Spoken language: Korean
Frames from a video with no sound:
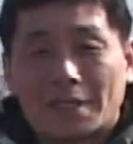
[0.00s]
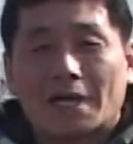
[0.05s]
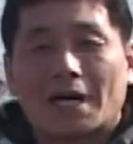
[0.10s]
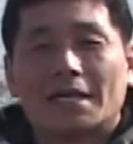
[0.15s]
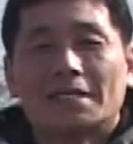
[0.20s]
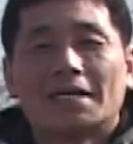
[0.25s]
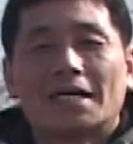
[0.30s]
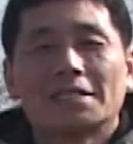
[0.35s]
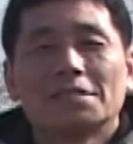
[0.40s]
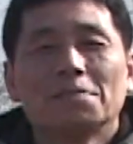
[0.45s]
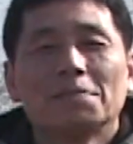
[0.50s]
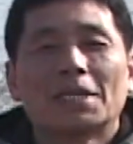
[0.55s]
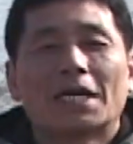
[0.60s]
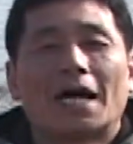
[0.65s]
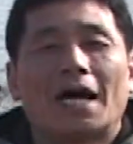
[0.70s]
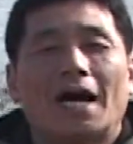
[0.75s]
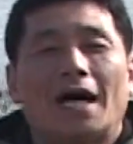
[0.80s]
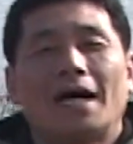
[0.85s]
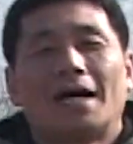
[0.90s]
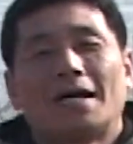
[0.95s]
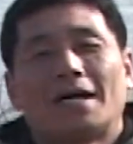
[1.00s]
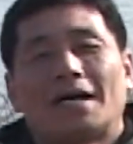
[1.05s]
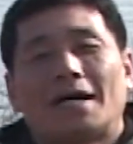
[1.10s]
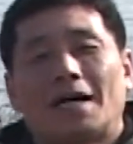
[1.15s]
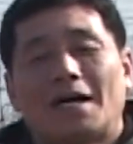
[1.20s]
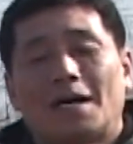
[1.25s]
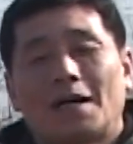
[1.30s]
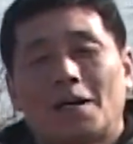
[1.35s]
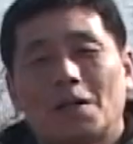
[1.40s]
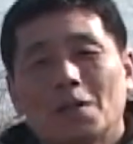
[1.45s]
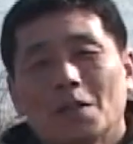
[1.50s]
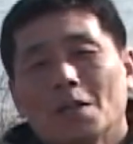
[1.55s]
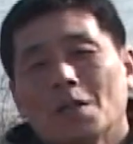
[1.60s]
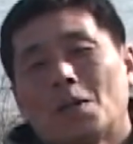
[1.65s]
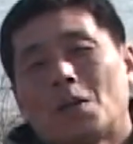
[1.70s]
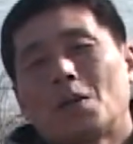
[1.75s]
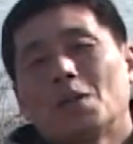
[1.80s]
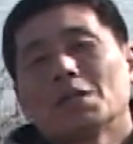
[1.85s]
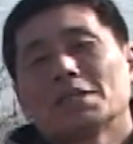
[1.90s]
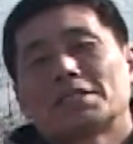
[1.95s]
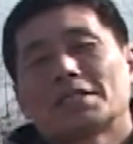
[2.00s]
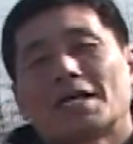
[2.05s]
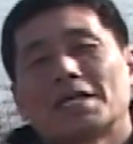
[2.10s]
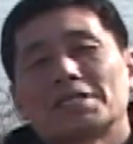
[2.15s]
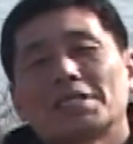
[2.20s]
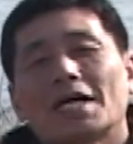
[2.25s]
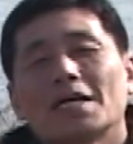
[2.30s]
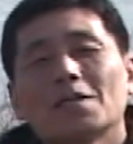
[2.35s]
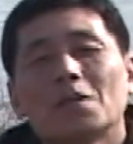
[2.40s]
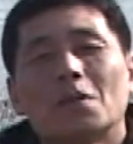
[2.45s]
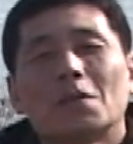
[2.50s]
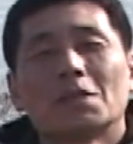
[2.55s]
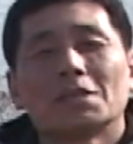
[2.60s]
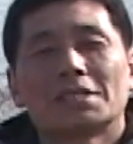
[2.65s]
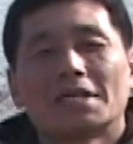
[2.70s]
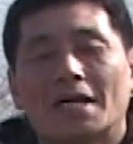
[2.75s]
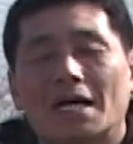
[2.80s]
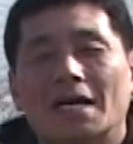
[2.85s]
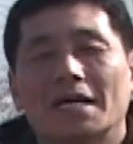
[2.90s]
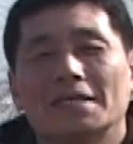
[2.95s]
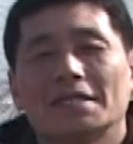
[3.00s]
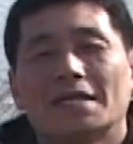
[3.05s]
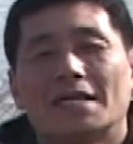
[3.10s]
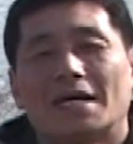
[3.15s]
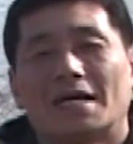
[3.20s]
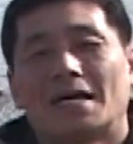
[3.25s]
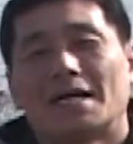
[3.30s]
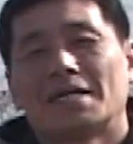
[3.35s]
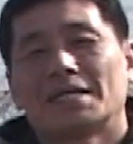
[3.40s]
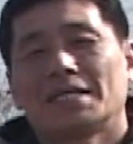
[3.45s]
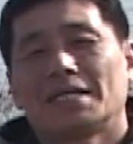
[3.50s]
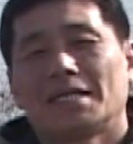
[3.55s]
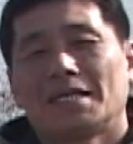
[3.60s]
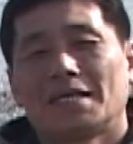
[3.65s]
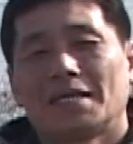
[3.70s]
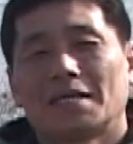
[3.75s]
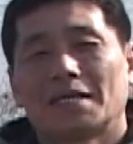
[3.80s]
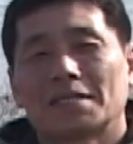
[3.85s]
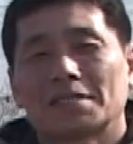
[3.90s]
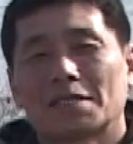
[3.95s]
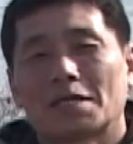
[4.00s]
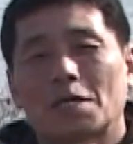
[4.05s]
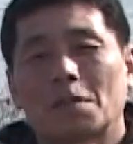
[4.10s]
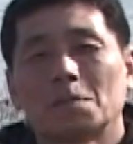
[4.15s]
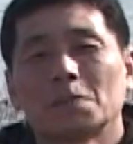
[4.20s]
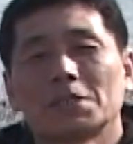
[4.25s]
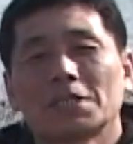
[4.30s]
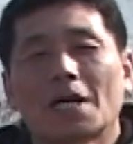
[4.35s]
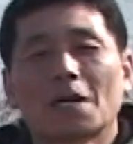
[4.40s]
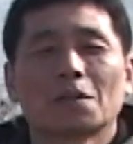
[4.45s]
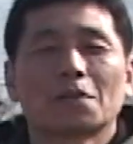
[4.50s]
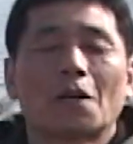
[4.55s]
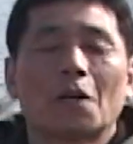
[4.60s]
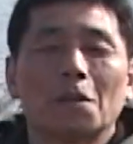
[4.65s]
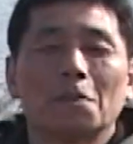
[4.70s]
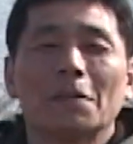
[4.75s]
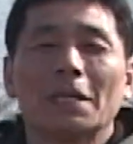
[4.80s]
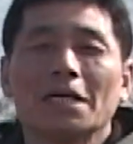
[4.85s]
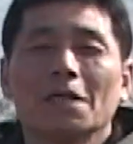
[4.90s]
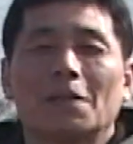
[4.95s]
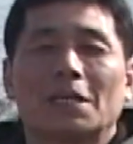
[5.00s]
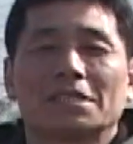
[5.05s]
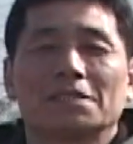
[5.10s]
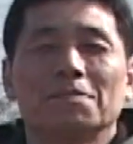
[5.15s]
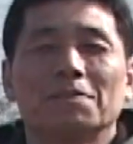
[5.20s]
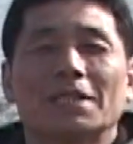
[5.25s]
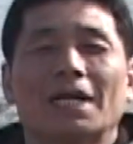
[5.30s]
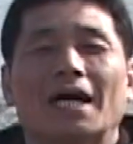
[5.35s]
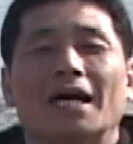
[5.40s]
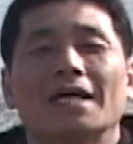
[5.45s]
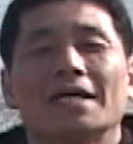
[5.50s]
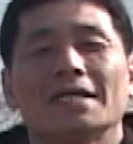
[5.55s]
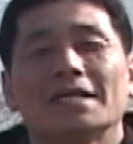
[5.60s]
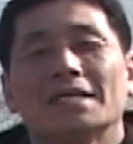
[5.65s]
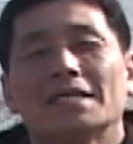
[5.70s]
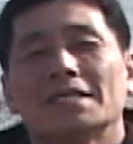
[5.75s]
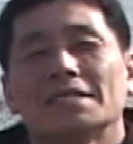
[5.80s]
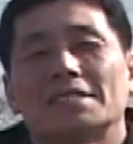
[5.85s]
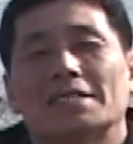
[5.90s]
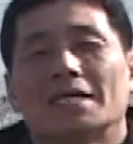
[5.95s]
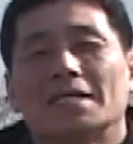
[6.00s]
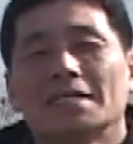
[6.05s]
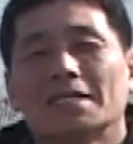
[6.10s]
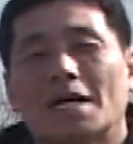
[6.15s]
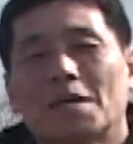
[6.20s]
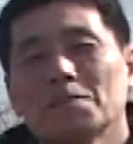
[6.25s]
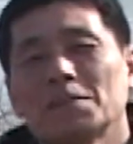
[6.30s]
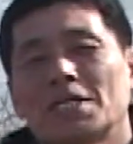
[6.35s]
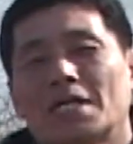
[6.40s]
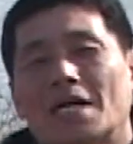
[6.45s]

안녕하십니까 어, 오늘 제가 찾아온 곳은 어, 아, 이참 차로 타고 멀리 왔습니다 전남